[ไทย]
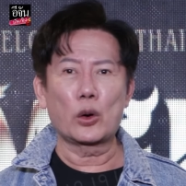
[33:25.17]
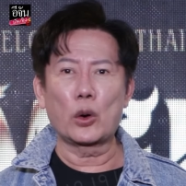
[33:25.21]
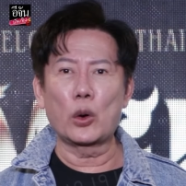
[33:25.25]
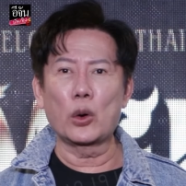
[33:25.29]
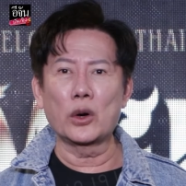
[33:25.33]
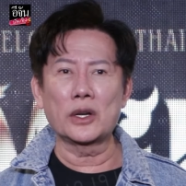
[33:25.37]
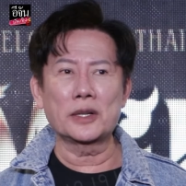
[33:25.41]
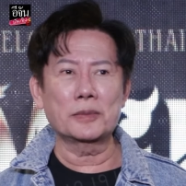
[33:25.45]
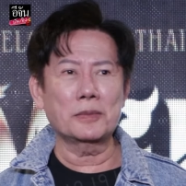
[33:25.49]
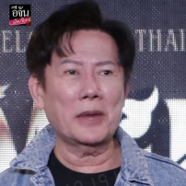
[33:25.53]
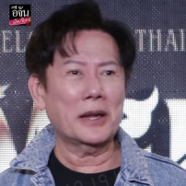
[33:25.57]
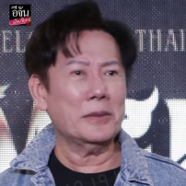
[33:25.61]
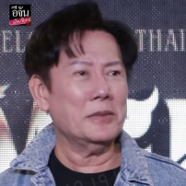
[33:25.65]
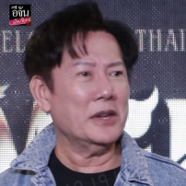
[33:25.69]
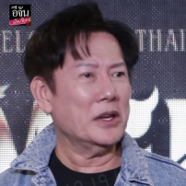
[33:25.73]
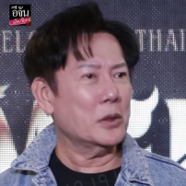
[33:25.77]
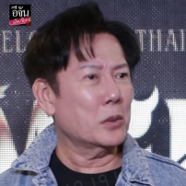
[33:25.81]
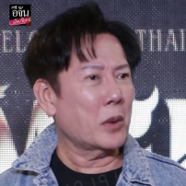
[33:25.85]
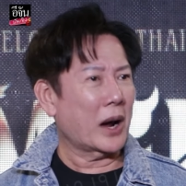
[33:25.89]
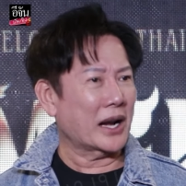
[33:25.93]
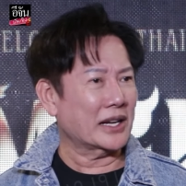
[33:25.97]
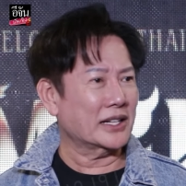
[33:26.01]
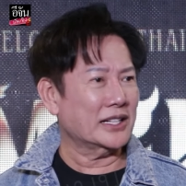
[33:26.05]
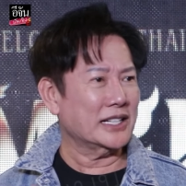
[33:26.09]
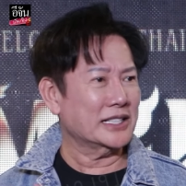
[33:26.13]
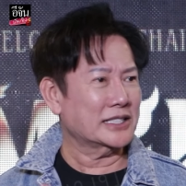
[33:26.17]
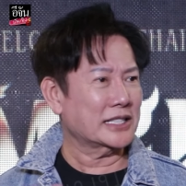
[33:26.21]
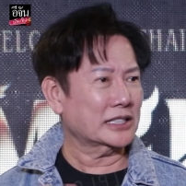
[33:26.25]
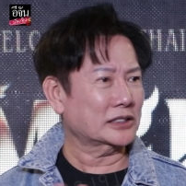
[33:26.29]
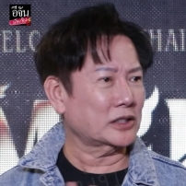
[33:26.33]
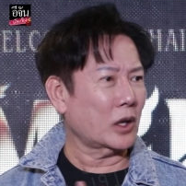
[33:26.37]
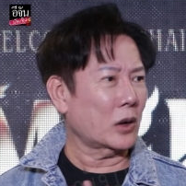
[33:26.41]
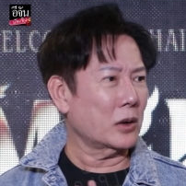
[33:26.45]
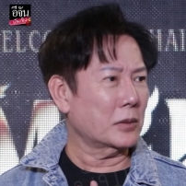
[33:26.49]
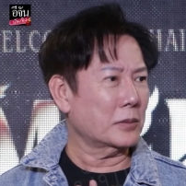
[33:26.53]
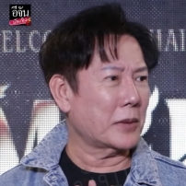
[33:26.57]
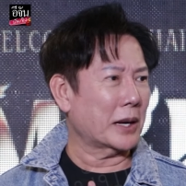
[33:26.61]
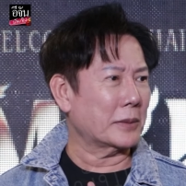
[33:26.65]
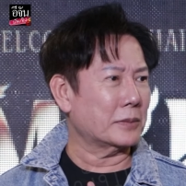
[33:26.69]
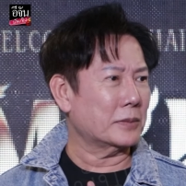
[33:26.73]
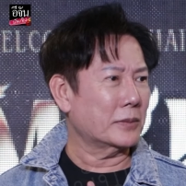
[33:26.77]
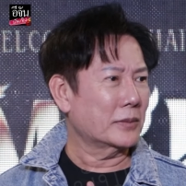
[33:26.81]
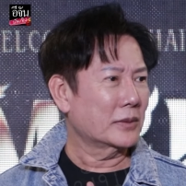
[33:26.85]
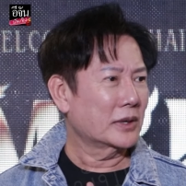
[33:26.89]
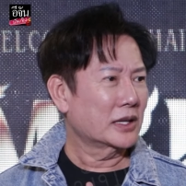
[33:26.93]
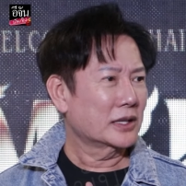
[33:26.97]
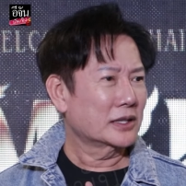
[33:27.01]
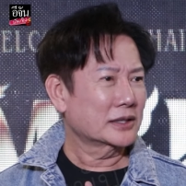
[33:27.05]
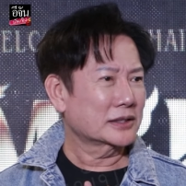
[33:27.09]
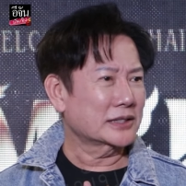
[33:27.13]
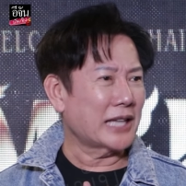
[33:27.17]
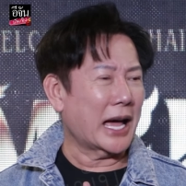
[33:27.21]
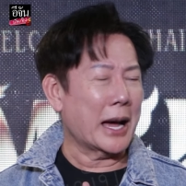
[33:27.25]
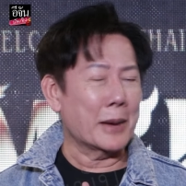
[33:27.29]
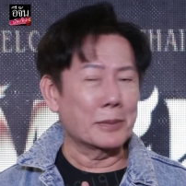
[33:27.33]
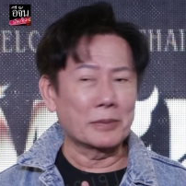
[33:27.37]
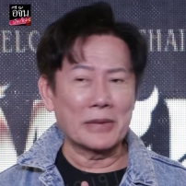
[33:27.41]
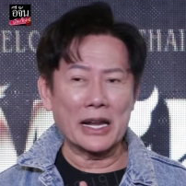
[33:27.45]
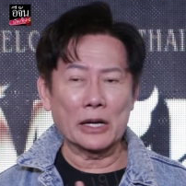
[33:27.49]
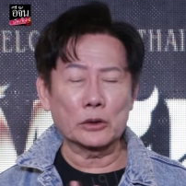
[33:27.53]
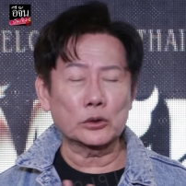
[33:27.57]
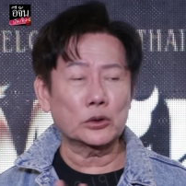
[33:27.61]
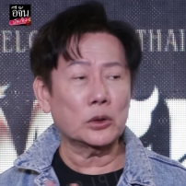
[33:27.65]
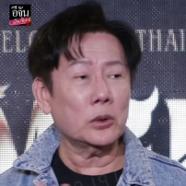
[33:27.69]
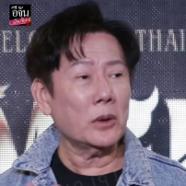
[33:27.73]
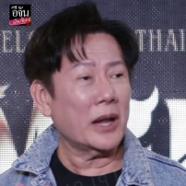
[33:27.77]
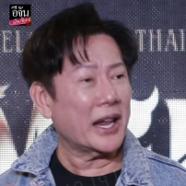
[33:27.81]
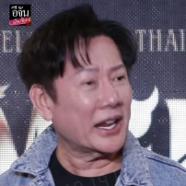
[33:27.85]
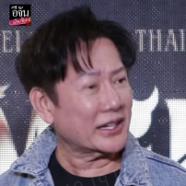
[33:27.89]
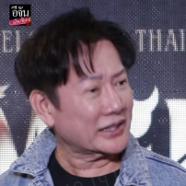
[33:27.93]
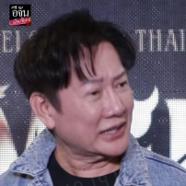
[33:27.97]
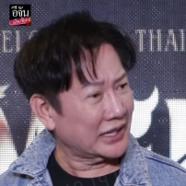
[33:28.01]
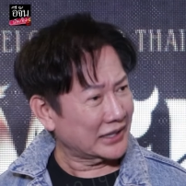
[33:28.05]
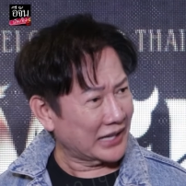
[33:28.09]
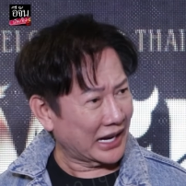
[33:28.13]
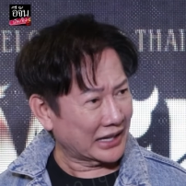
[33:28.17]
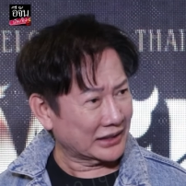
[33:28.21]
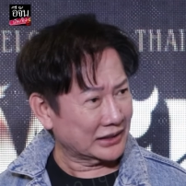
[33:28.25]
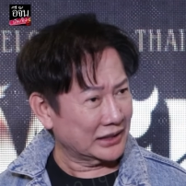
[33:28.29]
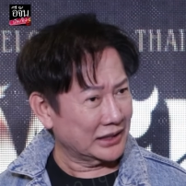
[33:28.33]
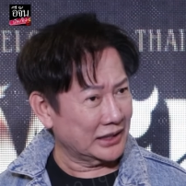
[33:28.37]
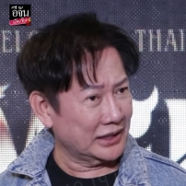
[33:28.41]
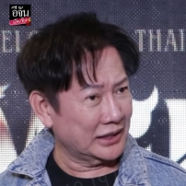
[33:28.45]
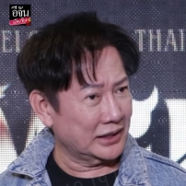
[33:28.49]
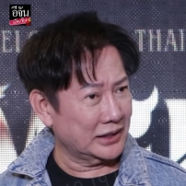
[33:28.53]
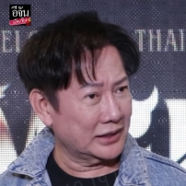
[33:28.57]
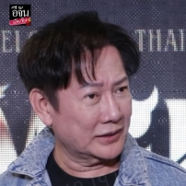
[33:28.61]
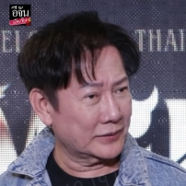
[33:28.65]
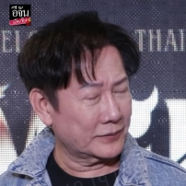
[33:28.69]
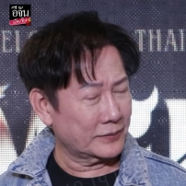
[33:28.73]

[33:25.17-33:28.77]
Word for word: คุณไม่มีวันที่จะต้องแบบทำเราทุเรศขนาดนี้